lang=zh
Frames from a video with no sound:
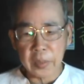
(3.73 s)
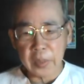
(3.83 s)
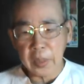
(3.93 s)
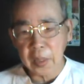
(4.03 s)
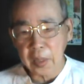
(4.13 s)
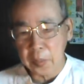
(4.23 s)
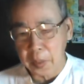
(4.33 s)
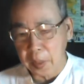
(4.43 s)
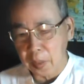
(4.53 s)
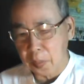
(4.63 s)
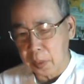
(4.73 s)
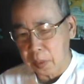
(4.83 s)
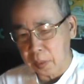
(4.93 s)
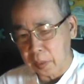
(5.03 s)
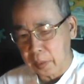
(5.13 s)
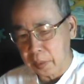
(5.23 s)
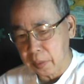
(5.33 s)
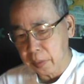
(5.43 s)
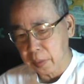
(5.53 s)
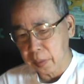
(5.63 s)
今天跟各位聊个话题啊，
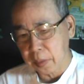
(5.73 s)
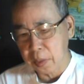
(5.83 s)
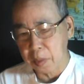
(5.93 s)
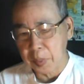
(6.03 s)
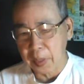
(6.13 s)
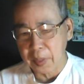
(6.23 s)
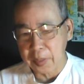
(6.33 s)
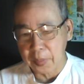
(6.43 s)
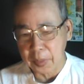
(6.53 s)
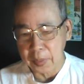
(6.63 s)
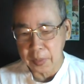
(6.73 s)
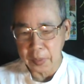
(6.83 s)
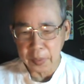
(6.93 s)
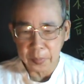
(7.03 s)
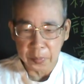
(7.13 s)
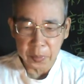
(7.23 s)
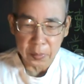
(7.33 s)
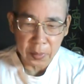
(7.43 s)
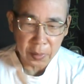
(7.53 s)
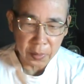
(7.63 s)
很久没聊这话题了，因为我手
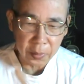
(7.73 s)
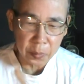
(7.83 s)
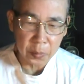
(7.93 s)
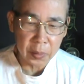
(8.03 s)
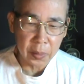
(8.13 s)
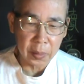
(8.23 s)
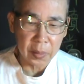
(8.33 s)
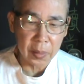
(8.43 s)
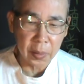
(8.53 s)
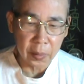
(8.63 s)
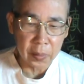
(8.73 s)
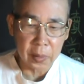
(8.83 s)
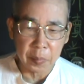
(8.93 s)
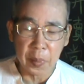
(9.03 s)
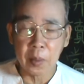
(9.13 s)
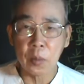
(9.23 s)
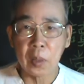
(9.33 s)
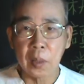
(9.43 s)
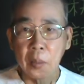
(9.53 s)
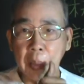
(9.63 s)
上刚好有个东西啊。今天聊的是什么呢？
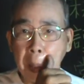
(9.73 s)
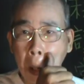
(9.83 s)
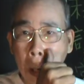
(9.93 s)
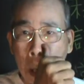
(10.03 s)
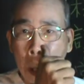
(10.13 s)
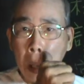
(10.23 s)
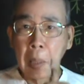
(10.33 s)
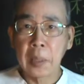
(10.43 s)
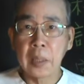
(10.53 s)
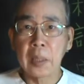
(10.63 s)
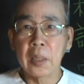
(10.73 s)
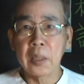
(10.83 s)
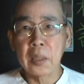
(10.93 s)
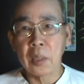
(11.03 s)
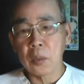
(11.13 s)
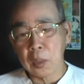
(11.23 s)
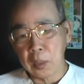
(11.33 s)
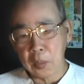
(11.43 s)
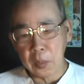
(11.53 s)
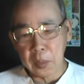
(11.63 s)
双节棍。你可能一听到双
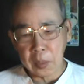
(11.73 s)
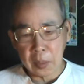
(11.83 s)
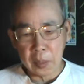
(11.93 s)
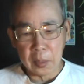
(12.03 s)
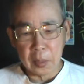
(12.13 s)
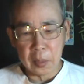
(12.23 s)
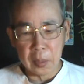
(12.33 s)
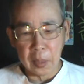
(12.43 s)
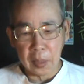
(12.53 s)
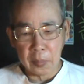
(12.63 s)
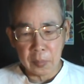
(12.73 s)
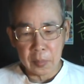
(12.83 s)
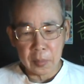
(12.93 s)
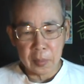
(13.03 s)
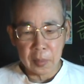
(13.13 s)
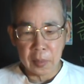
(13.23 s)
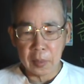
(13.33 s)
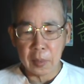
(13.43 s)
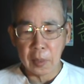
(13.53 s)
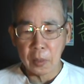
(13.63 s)
节棍，你可能很惊讶，我这
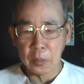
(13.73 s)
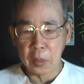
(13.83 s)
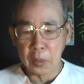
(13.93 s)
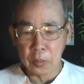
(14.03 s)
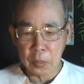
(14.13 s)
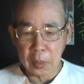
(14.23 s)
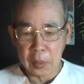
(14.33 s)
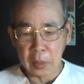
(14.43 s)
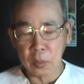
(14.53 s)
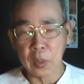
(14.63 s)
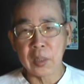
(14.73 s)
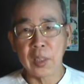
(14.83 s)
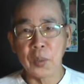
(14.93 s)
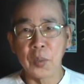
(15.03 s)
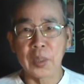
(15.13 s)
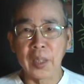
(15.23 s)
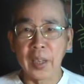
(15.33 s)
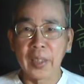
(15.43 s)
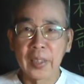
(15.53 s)
个老学究居然讲双节棍啊。